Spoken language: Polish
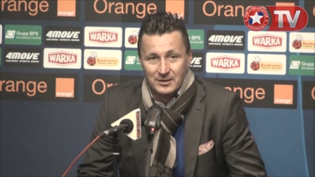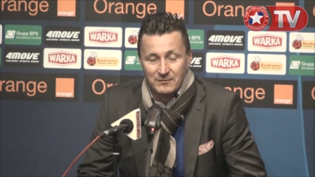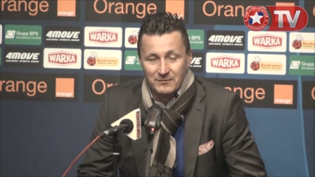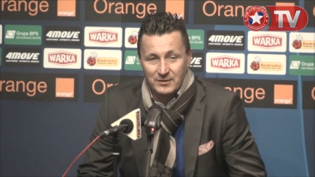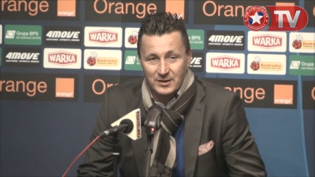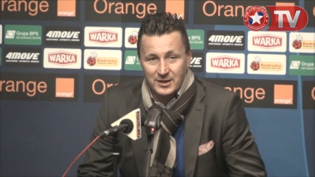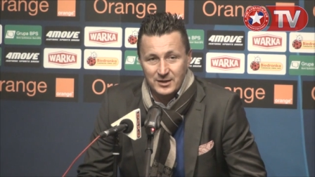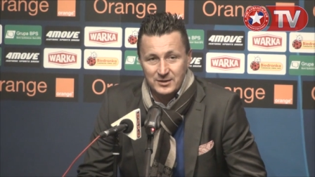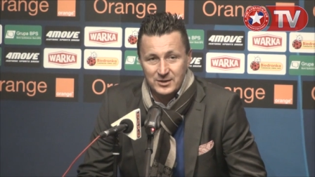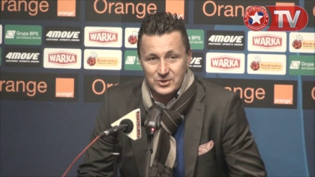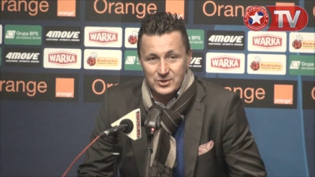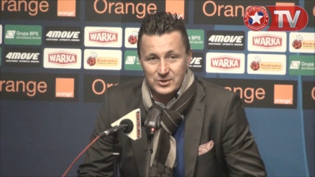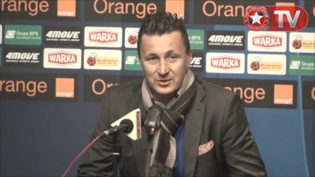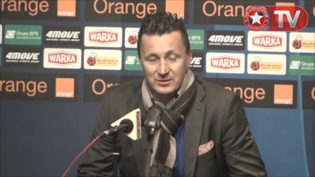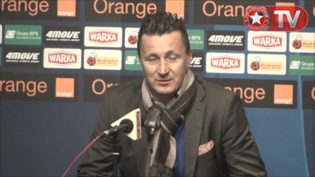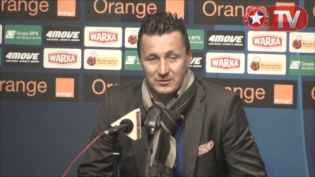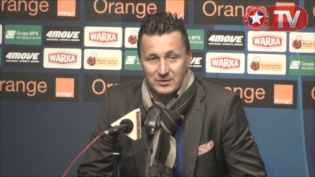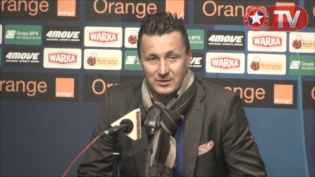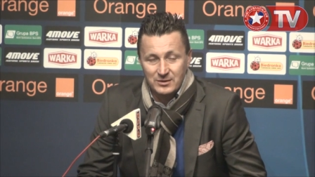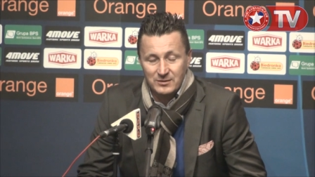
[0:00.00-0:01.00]
Wilka też do,
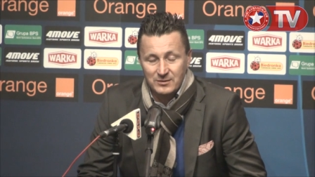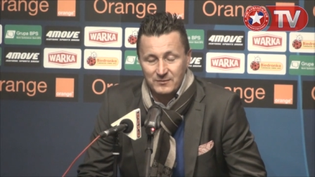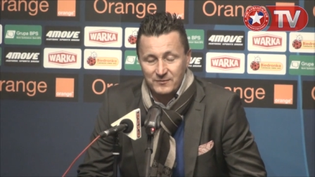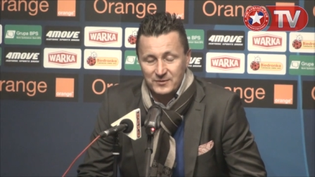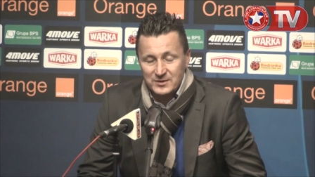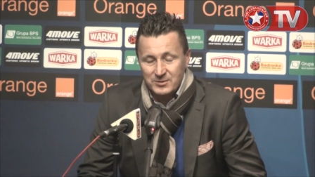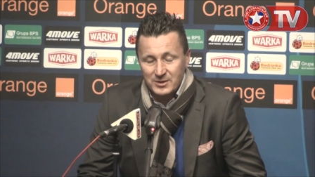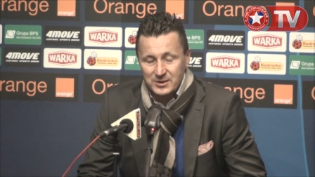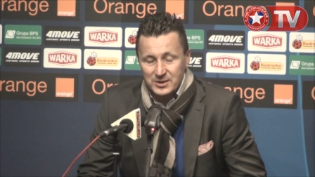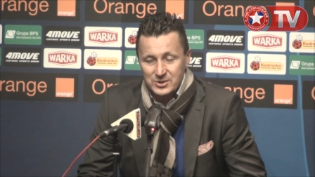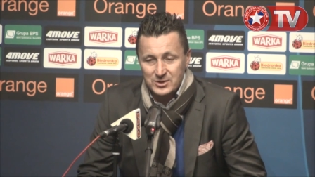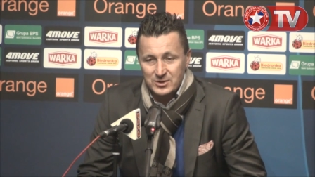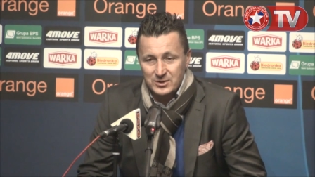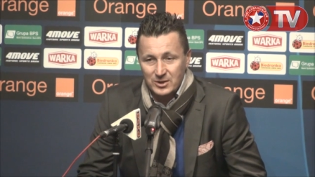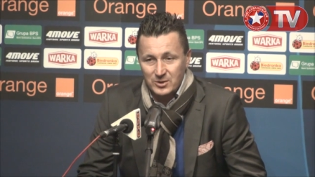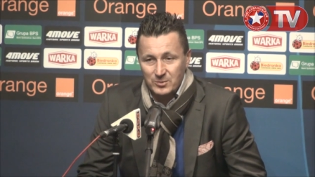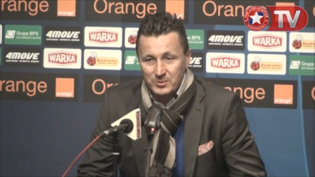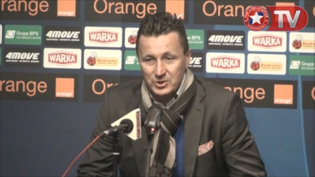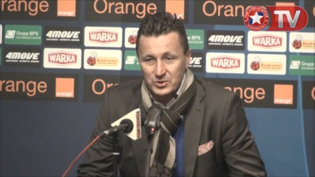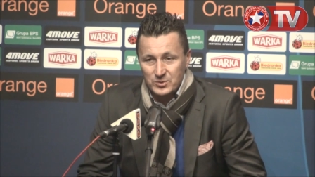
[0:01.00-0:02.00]
y, Wisła też do
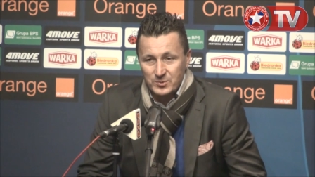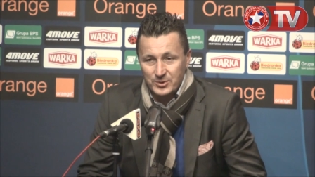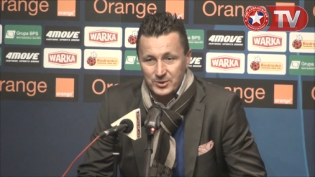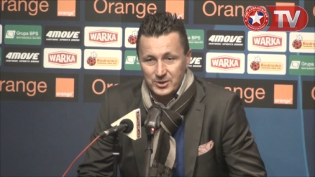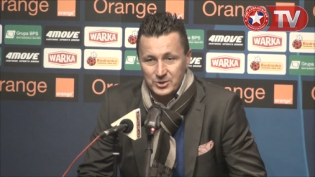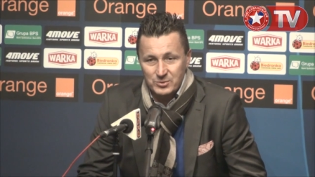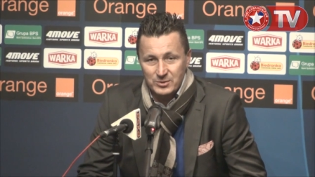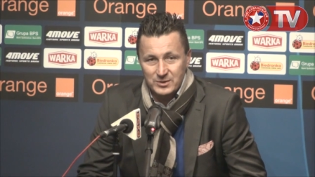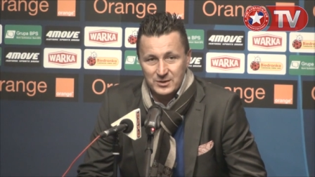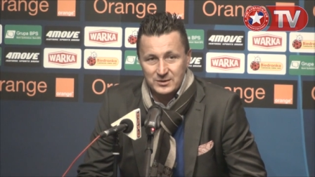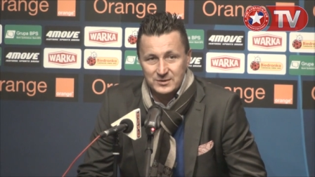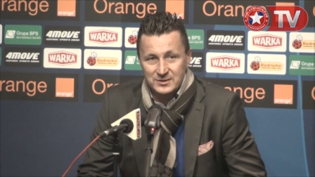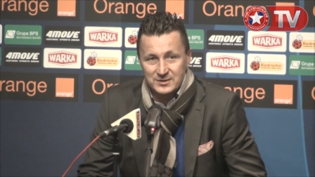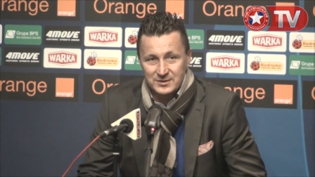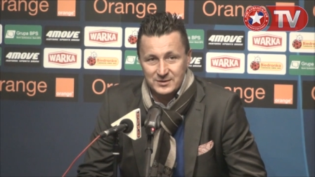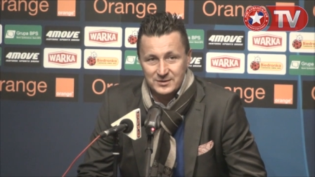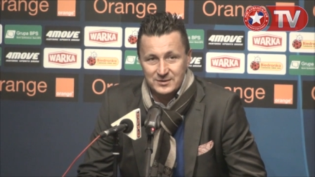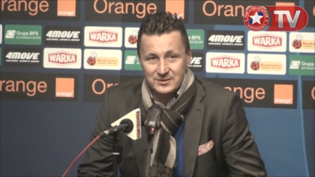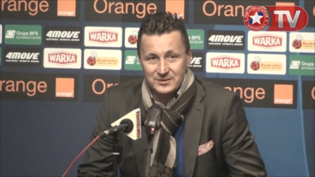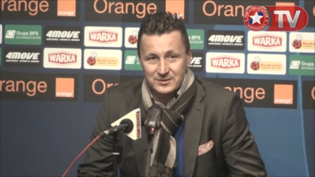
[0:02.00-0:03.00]
tego meczu podeszła
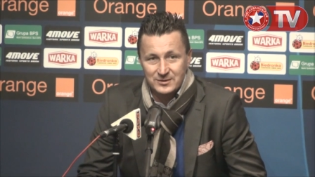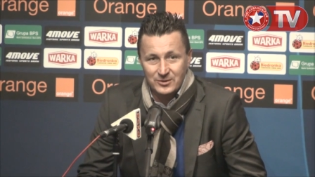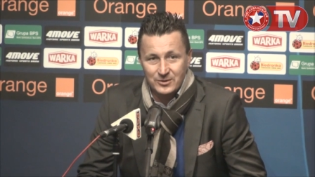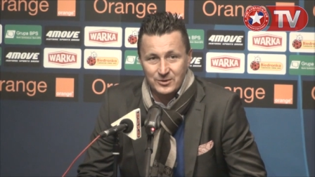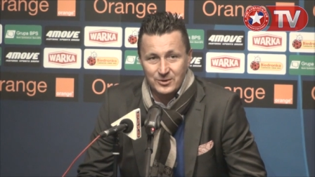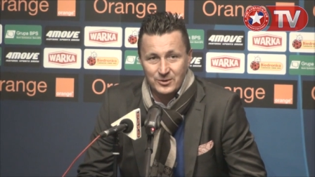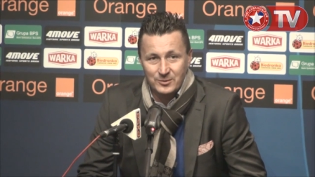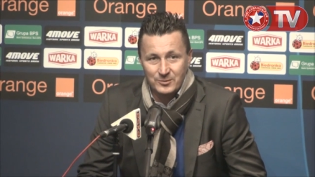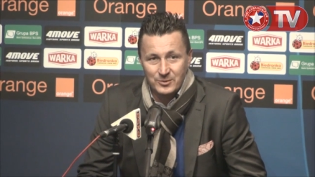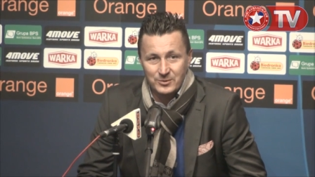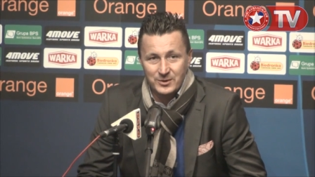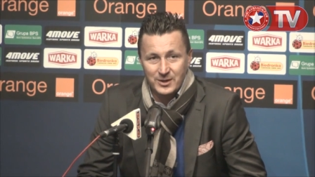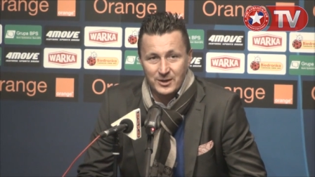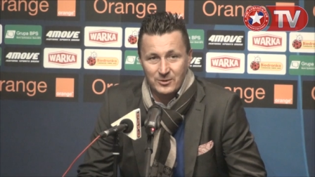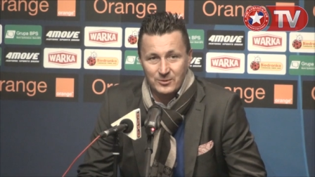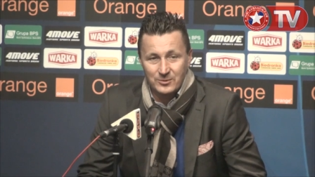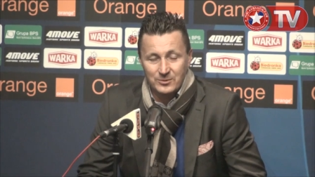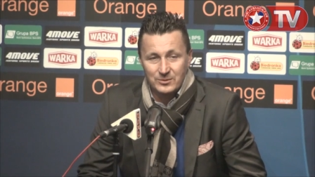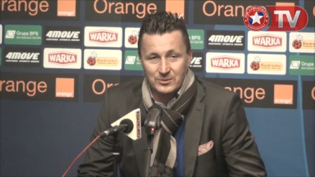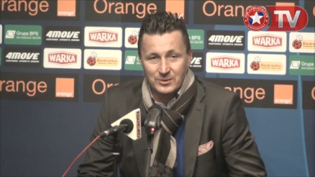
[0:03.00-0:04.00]
z, z ogromną
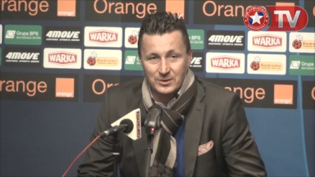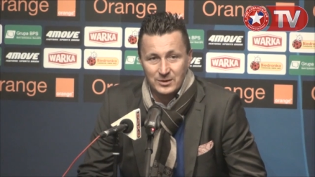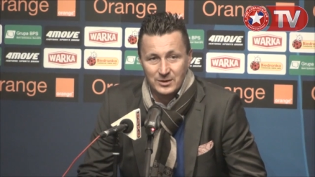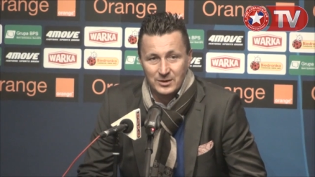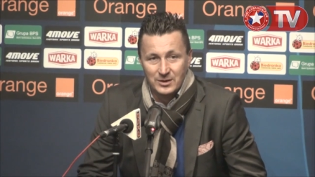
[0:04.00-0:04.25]
taką